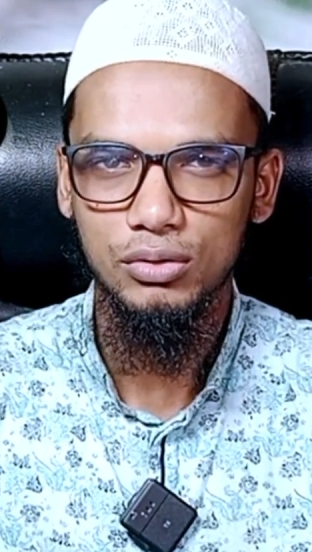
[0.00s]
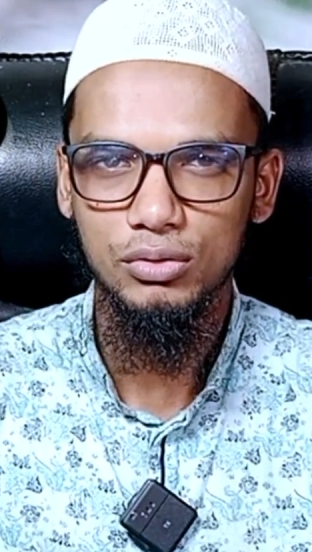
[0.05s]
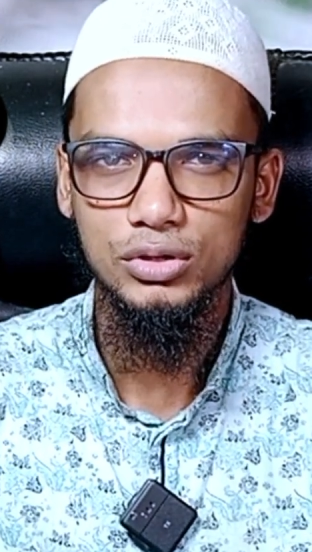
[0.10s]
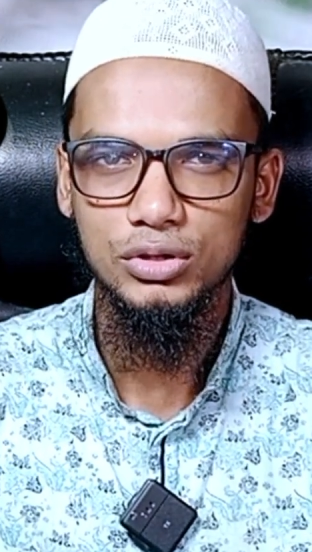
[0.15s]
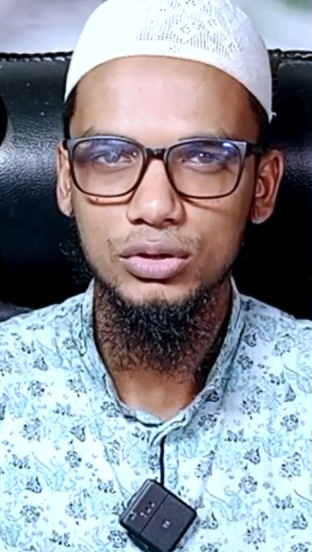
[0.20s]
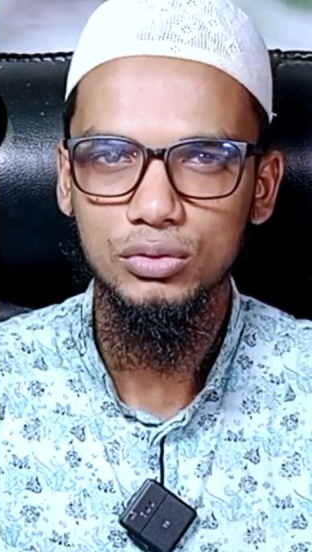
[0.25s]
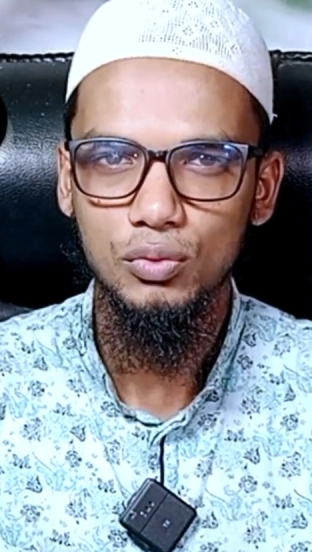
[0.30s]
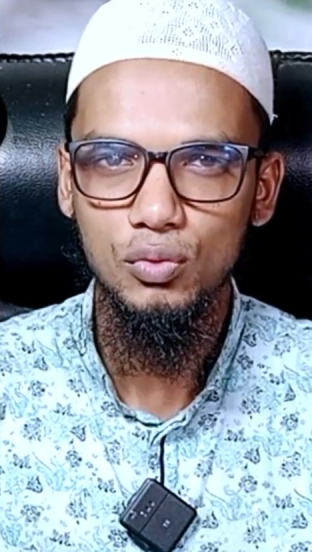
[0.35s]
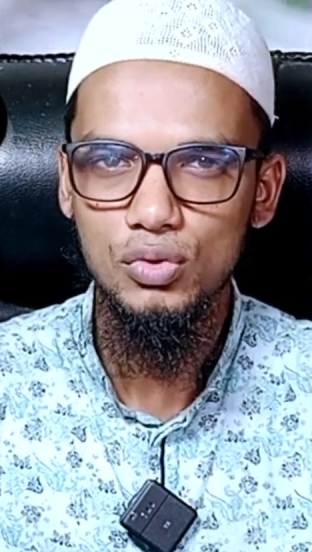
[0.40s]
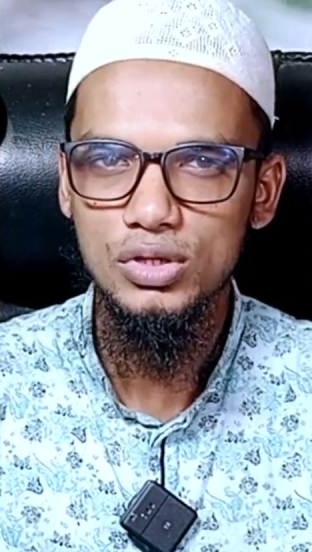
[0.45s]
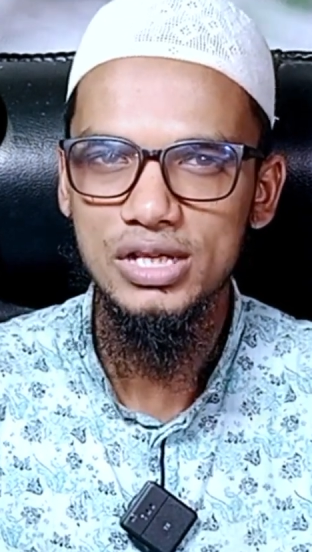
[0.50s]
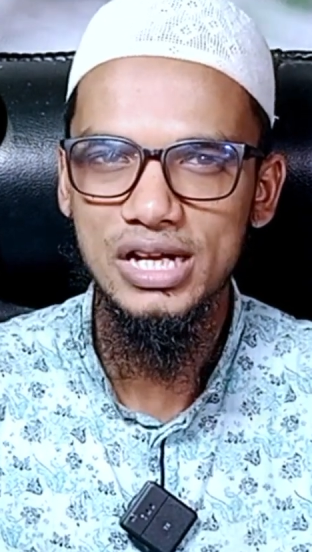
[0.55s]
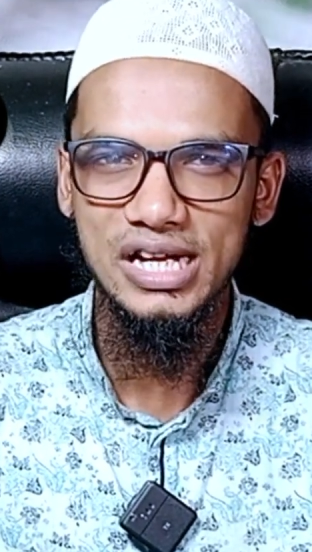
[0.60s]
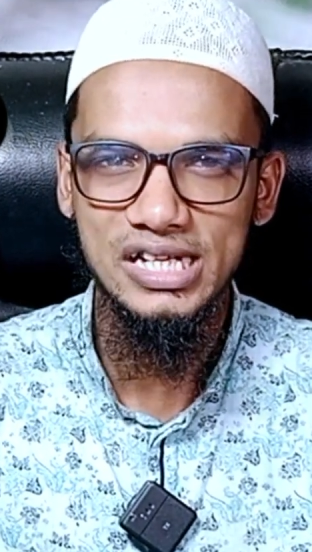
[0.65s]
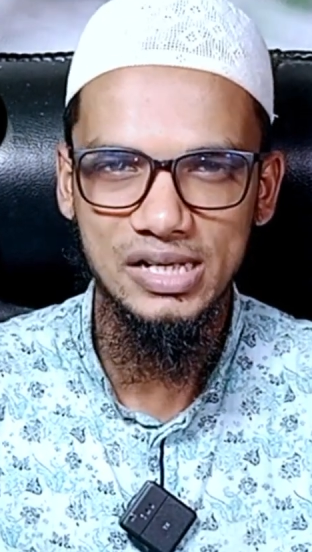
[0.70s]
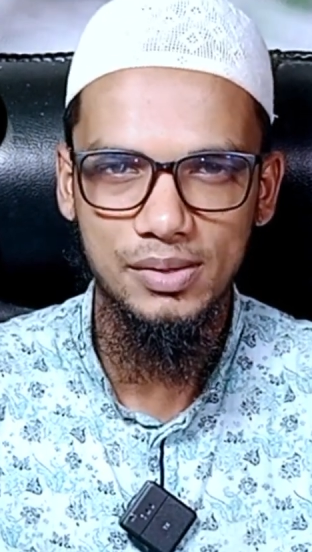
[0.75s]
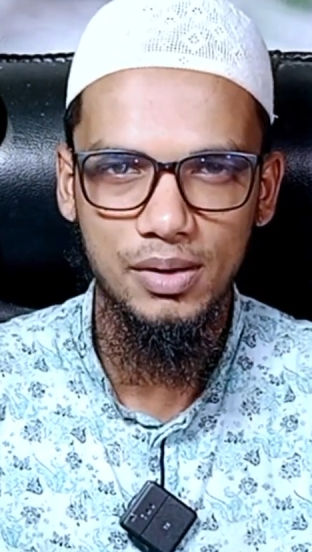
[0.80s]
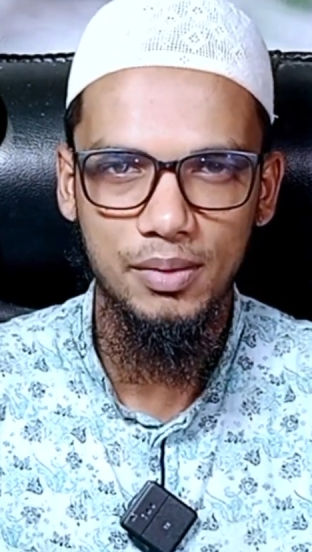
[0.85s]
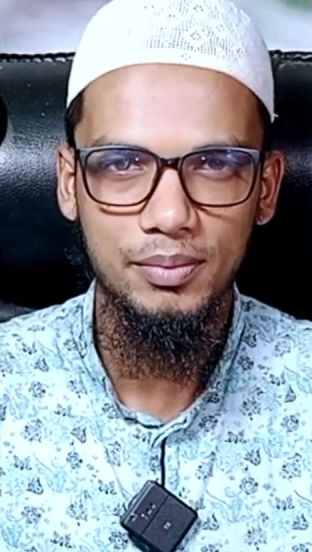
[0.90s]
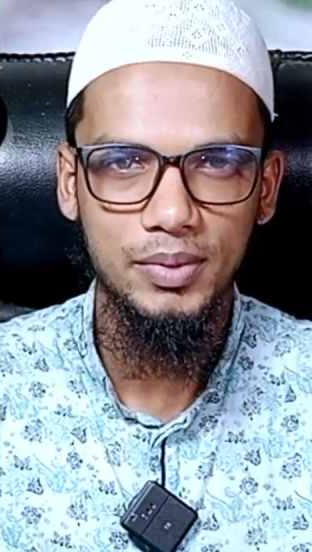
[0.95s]
তো হচ্ছে উসিলা
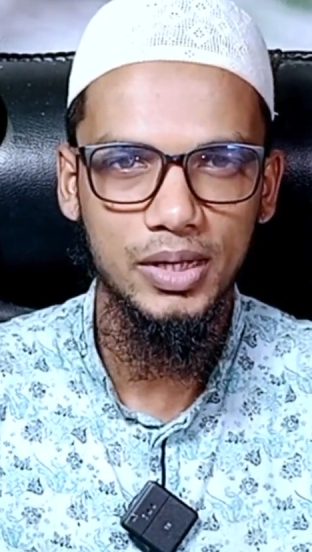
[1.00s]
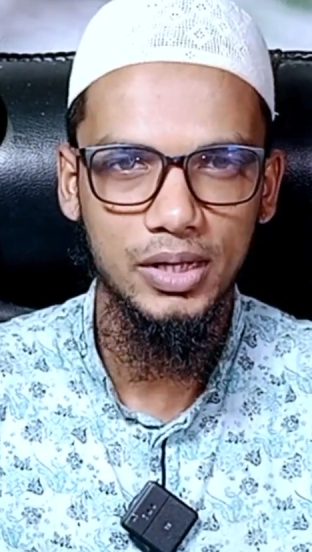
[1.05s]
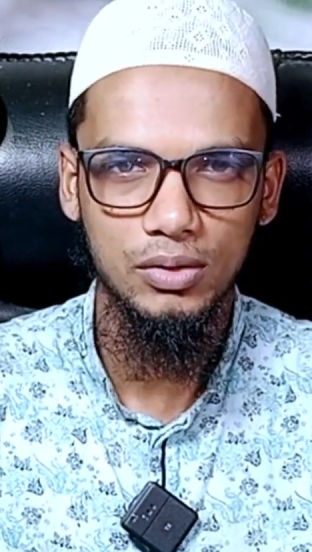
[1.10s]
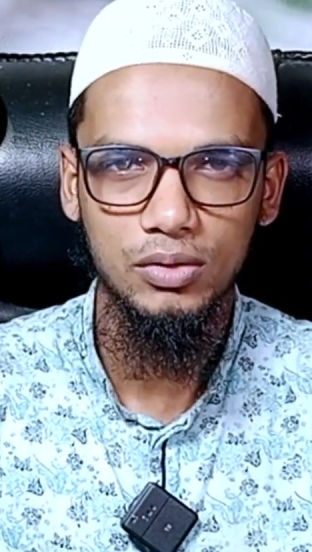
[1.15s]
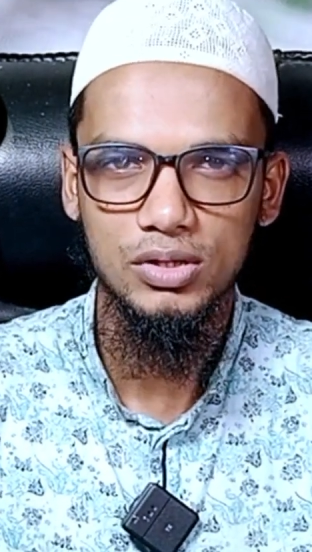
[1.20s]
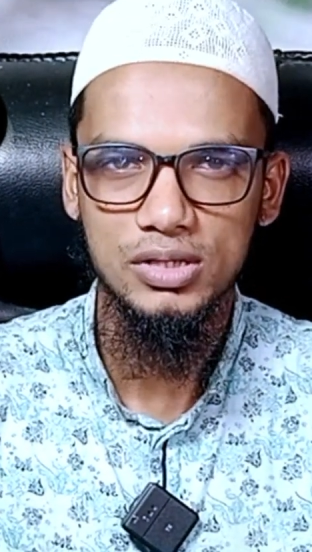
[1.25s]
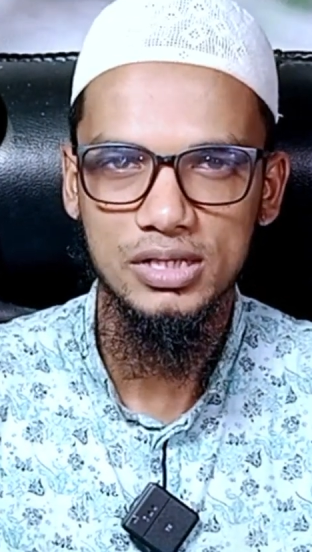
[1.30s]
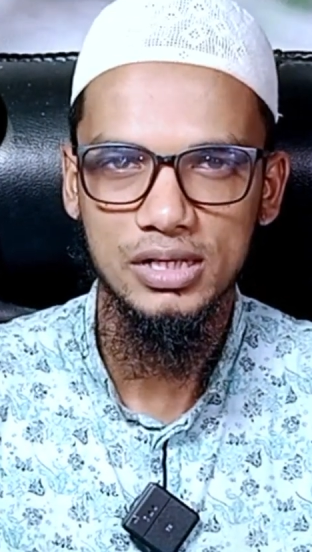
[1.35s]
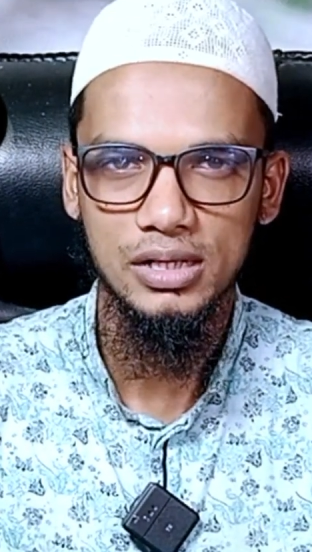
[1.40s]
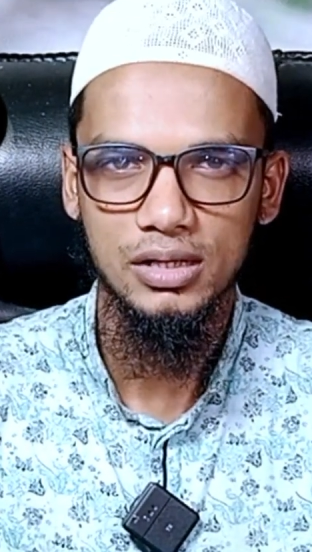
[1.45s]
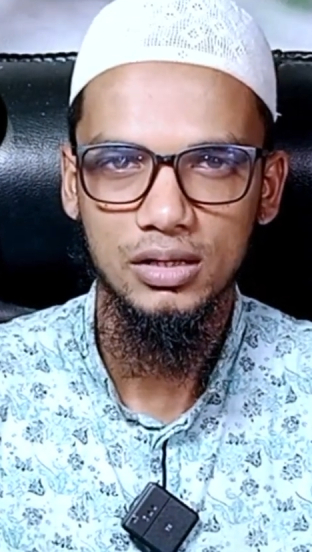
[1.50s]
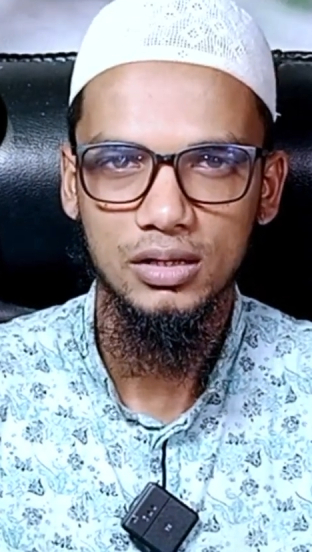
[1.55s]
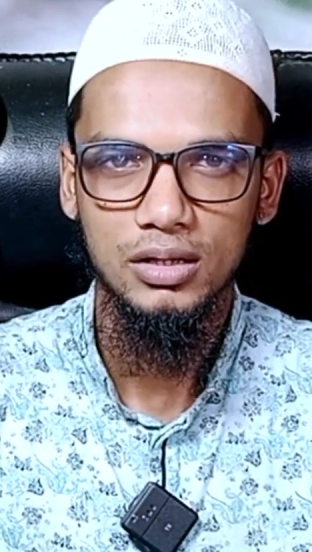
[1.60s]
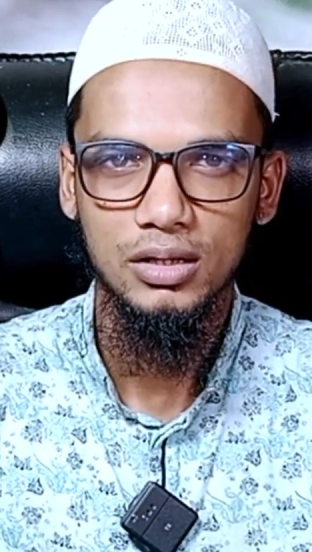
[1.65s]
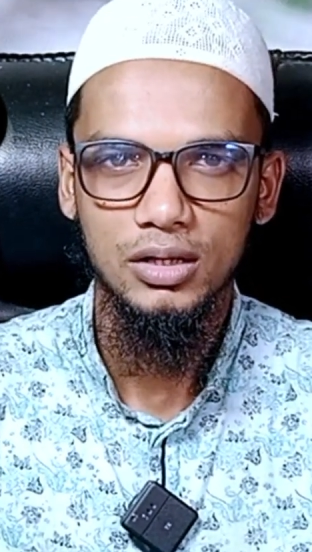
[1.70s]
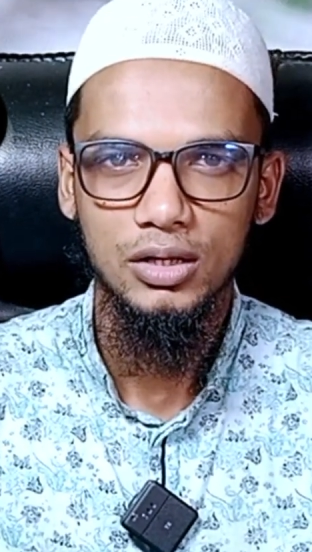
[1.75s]
হিসাবে আপনি করছেন